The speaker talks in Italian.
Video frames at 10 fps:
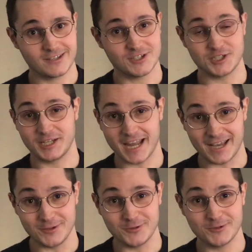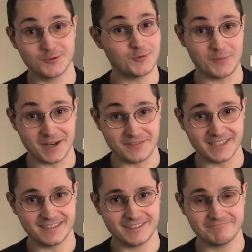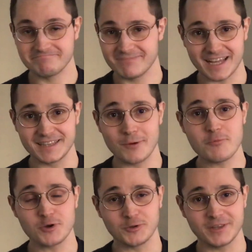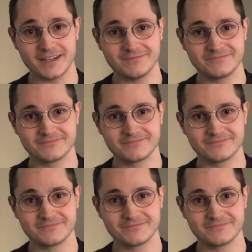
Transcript: gennaio 2020 andammo in onda